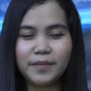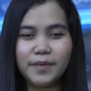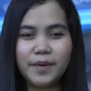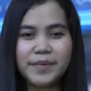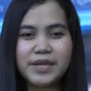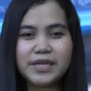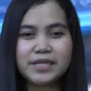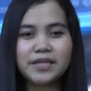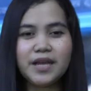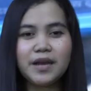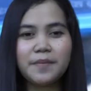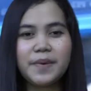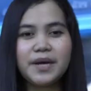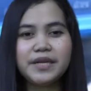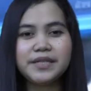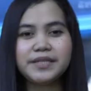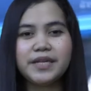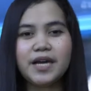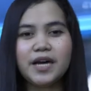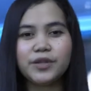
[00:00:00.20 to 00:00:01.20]
Pemirsa,
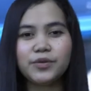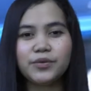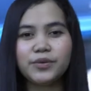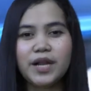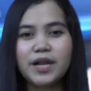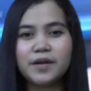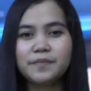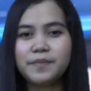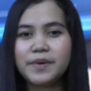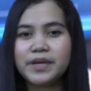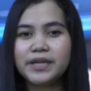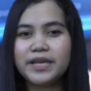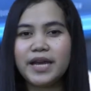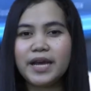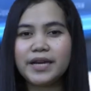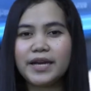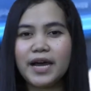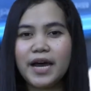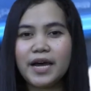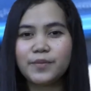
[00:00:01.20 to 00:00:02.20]
pasca aturan
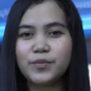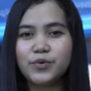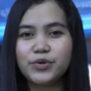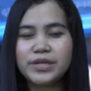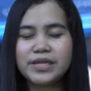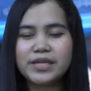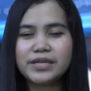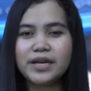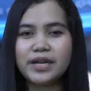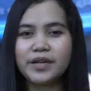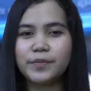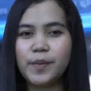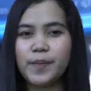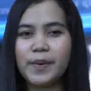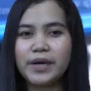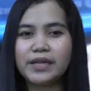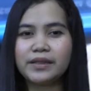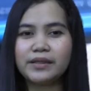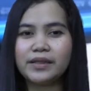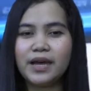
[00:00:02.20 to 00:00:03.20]
peniadaan mudik dari
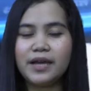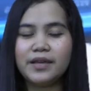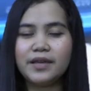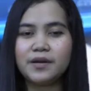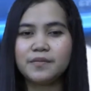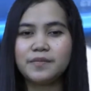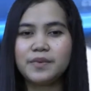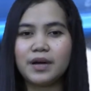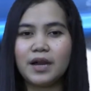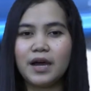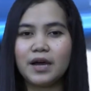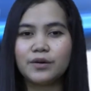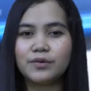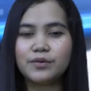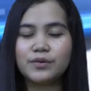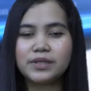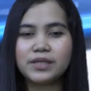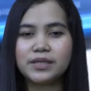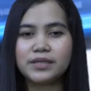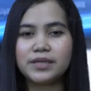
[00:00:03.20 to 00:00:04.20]
pemerintah yang
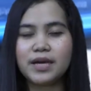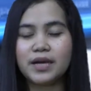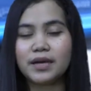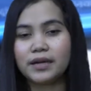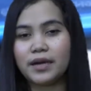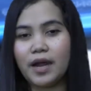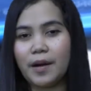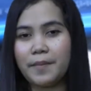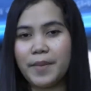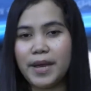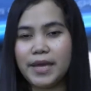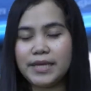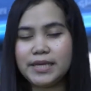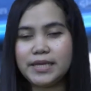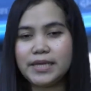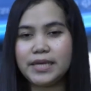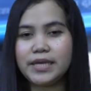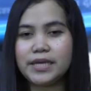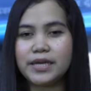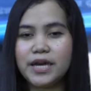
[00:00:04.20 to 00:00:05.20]
berlaku sejak 6
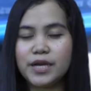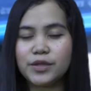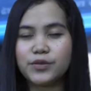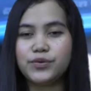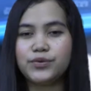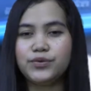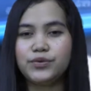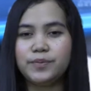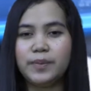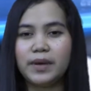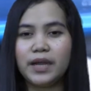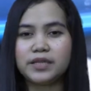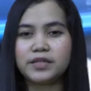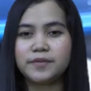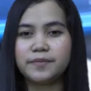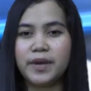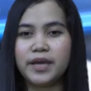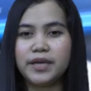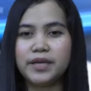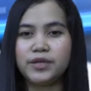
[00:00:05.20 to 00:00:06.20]
Mei hingga 17
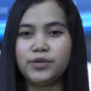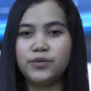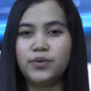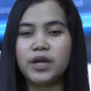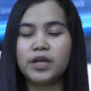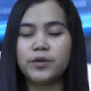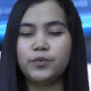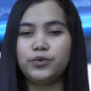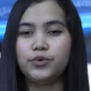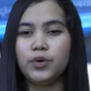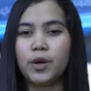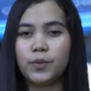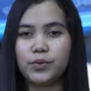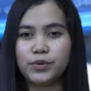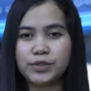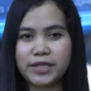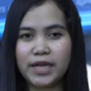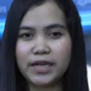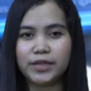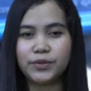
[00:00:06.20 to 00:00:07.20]
Mei 2021,
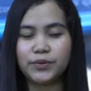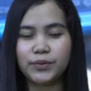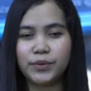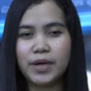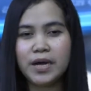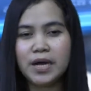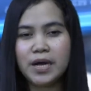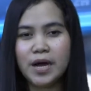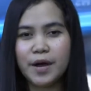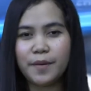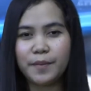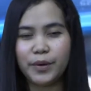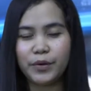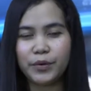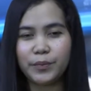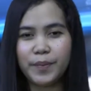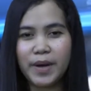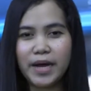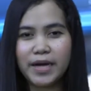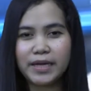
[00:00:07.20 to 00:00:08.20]

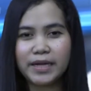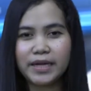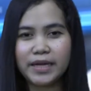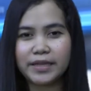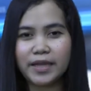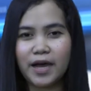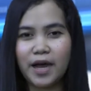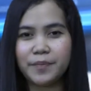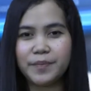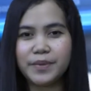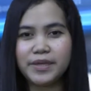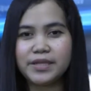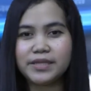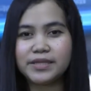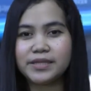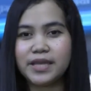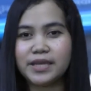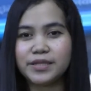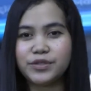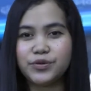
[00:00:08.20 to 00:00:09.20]
penumpang kereta api di
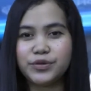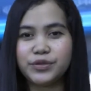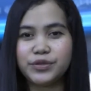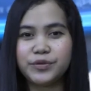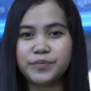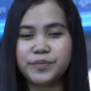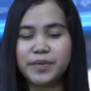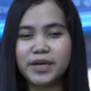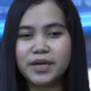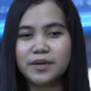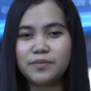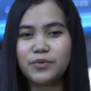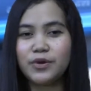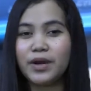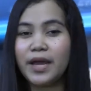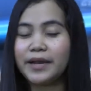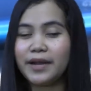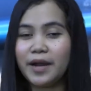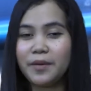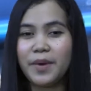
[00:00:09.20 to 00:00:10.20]
stasiun Jember
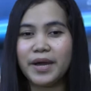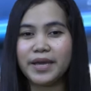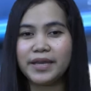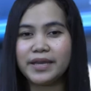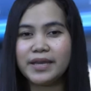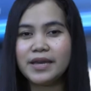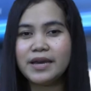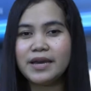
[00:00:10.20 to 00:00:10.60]
mulai ramai.